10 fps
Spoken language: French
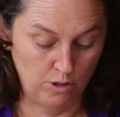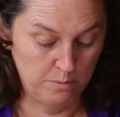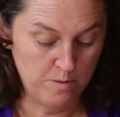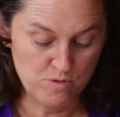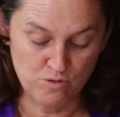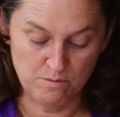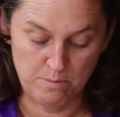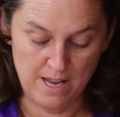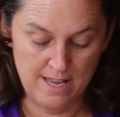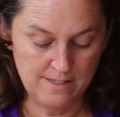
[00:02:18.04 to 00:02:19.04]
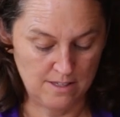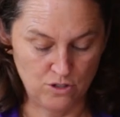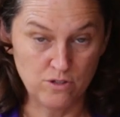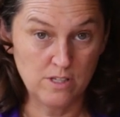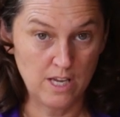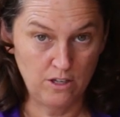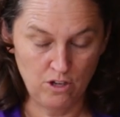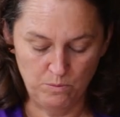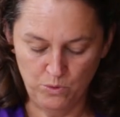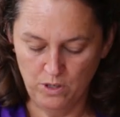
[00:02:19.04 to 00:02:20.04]
on n'a pas beaucoup de place, c'est juste
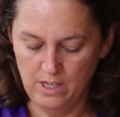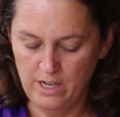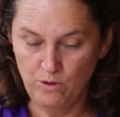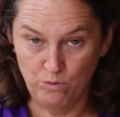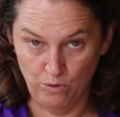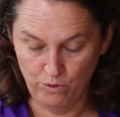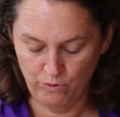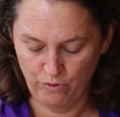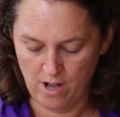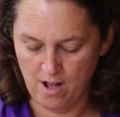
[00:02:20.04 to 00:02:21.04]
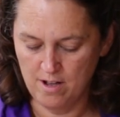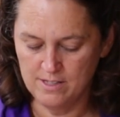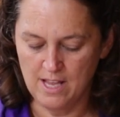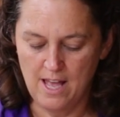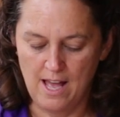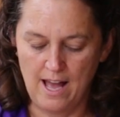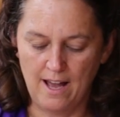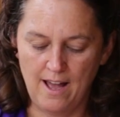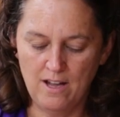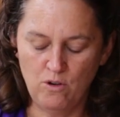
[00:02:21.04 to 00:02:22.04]
quelques mots-clés ou une phrase à
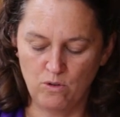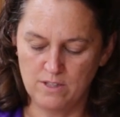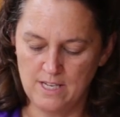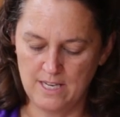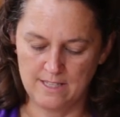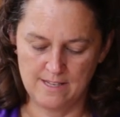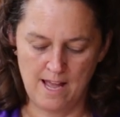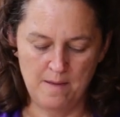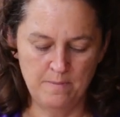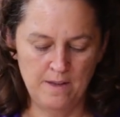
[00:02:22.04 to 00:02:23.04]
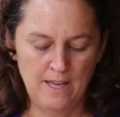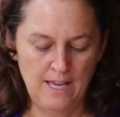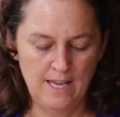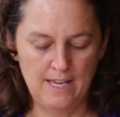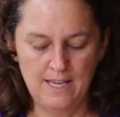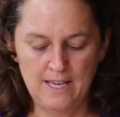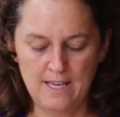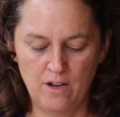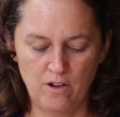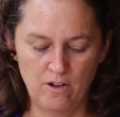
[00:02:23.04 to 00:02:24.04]
raconter l'étape.
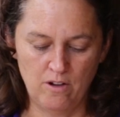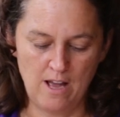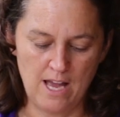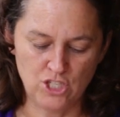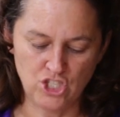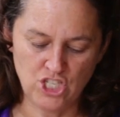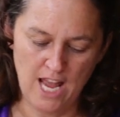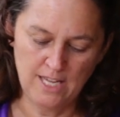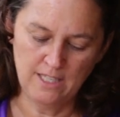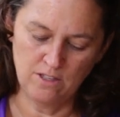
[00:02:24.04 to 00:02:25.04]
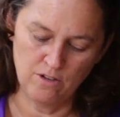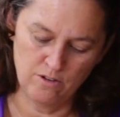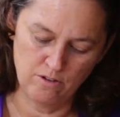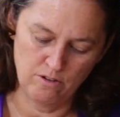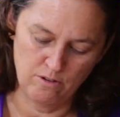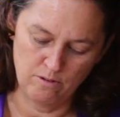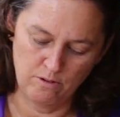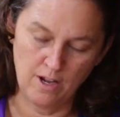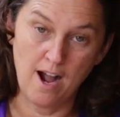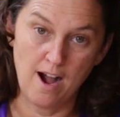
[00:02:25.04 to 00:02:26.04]
Et euh, à chaque euh,
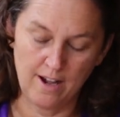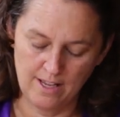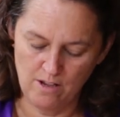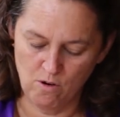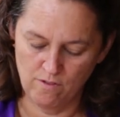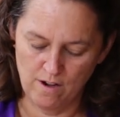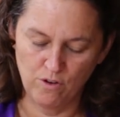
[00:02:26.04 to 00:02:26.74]
carré, on va